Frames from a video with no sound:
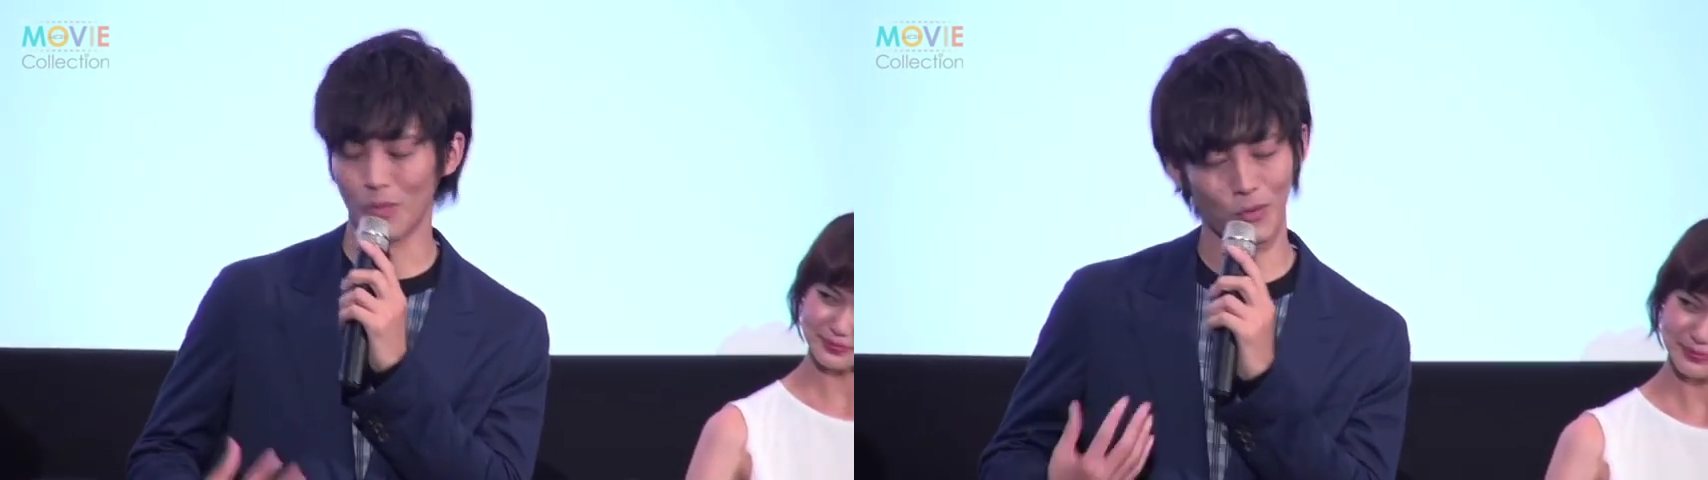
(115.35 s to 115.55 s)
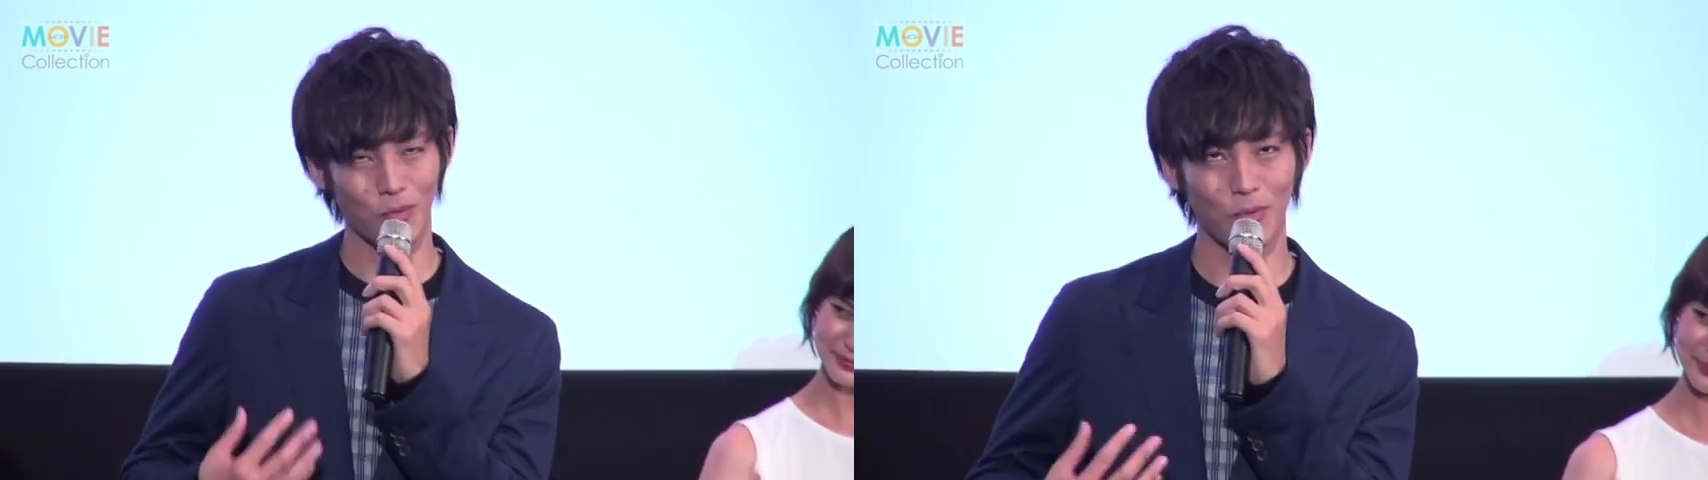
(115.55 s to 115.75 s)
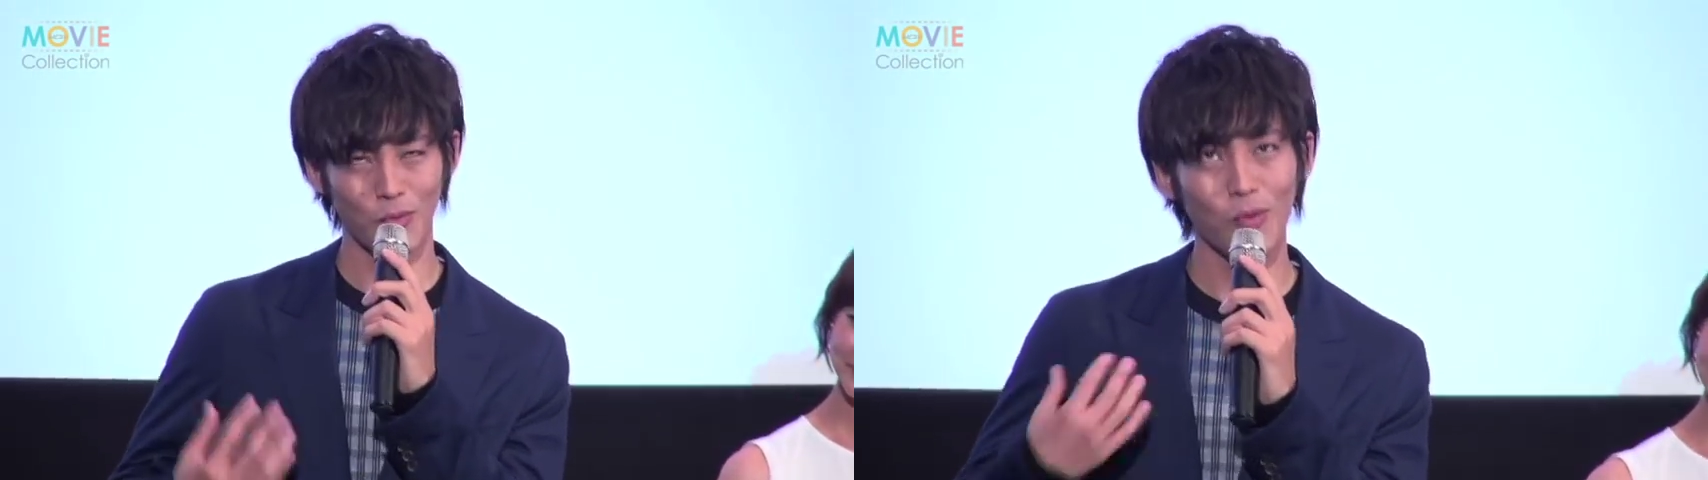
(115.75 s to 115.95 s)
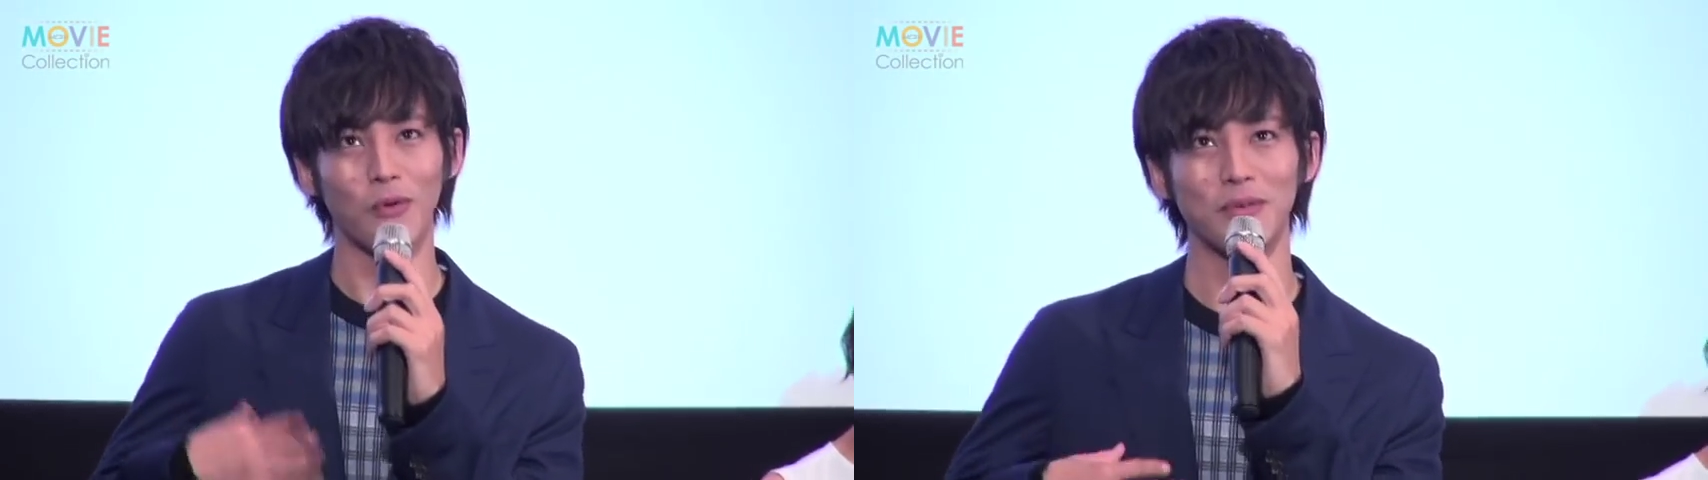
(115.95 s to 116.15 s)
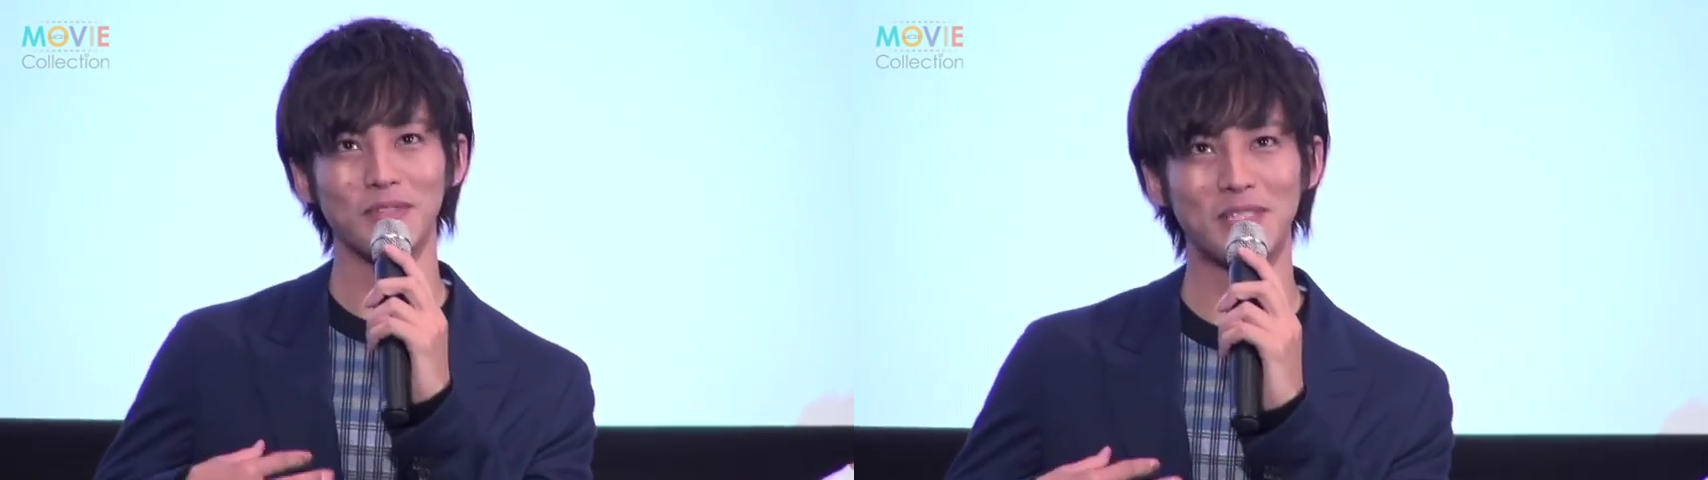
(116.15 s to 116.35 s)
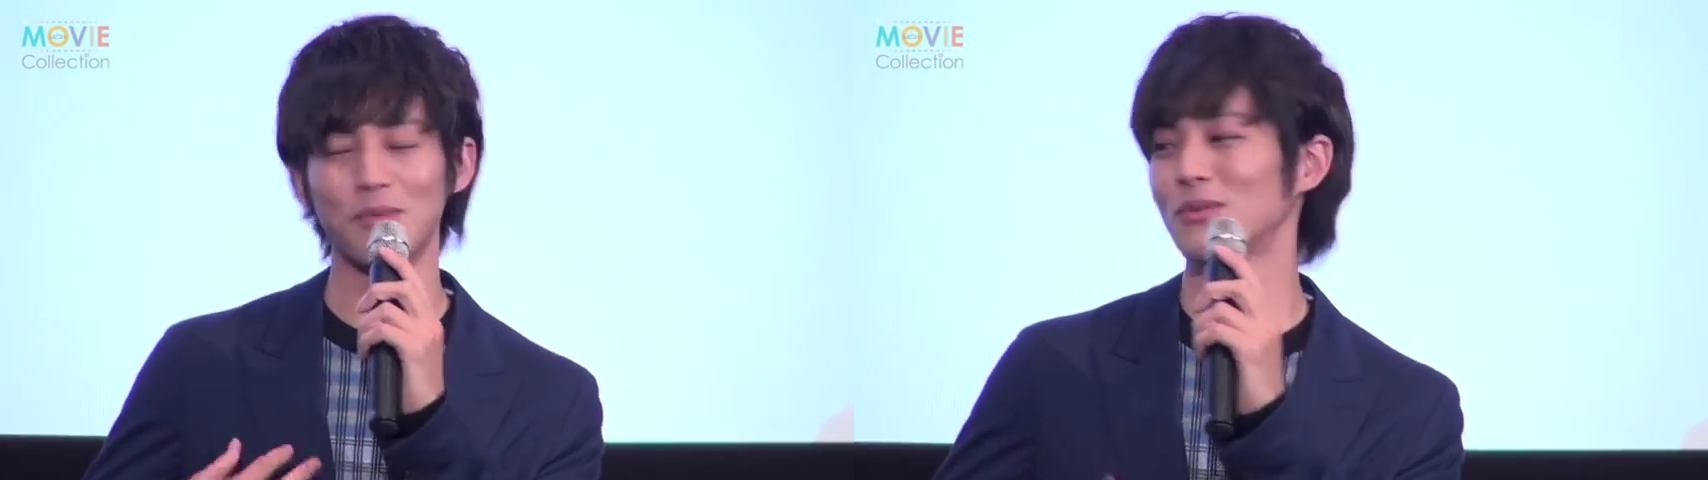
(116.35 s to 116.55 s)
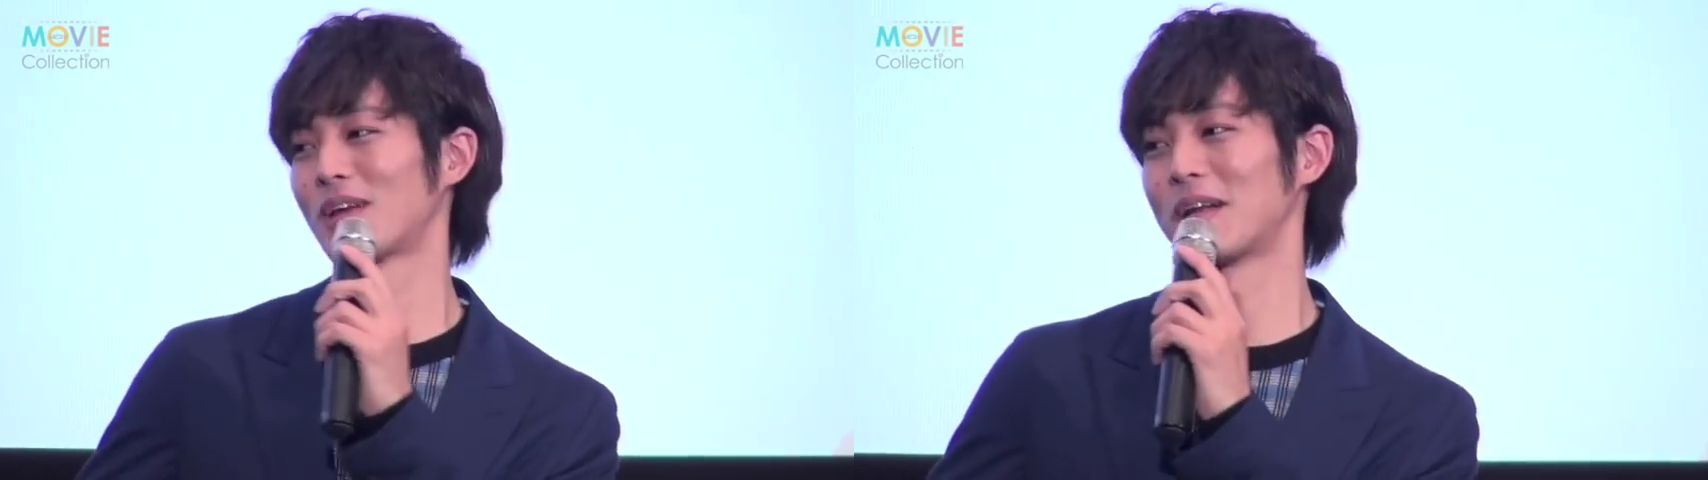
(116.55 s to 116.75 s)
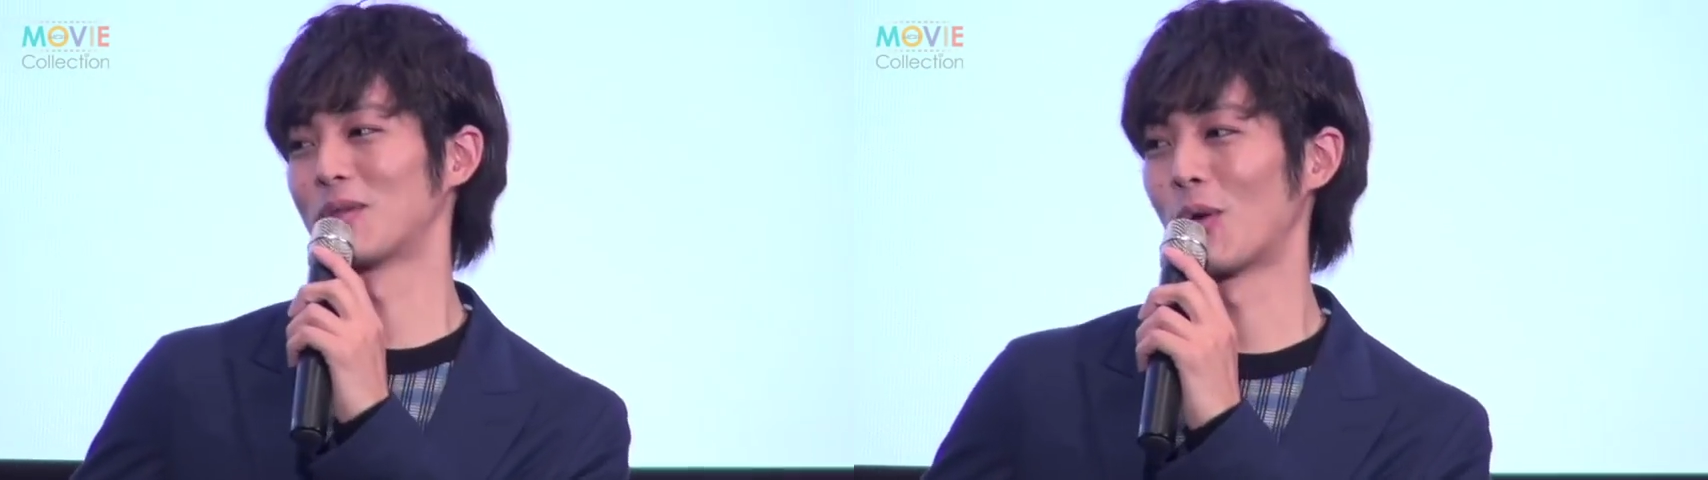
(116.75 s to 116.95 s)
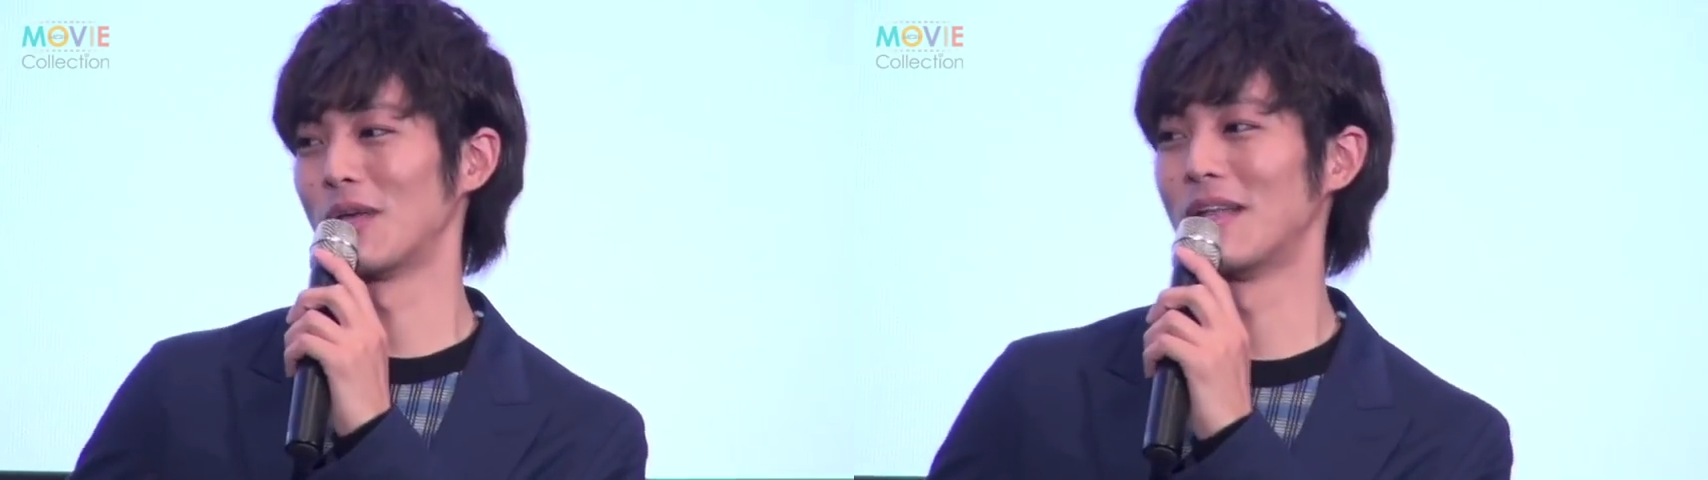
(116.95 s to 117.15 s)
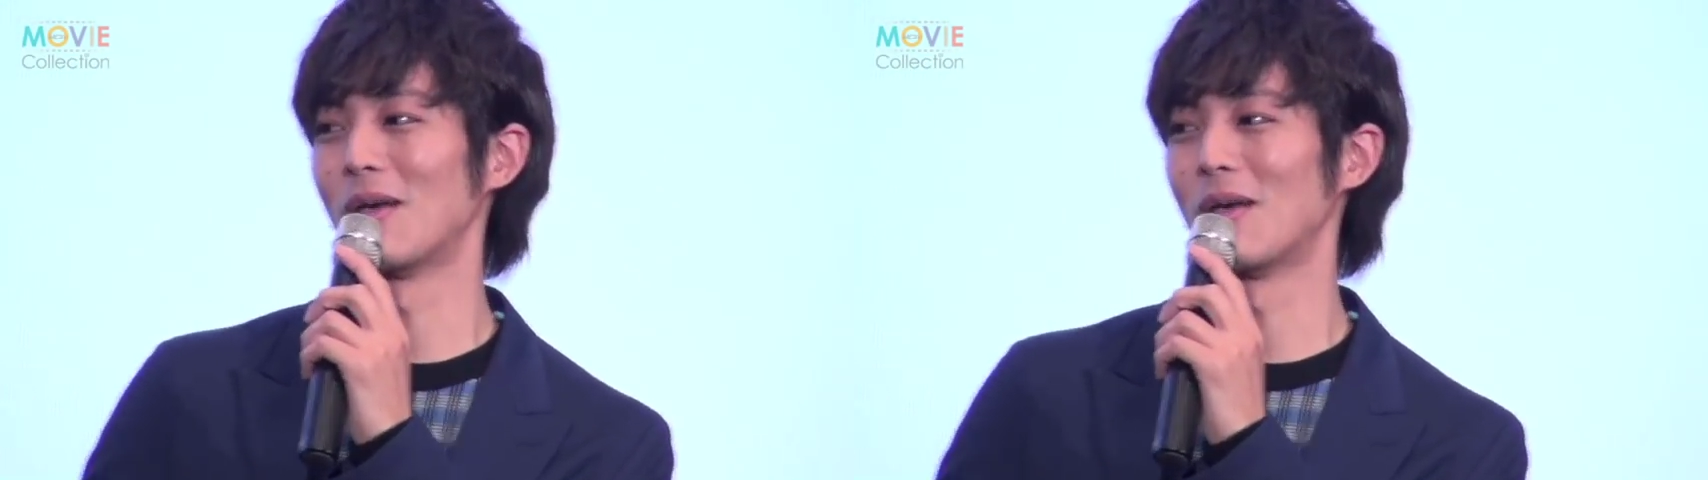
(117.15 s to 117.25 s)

もを自分の中に取り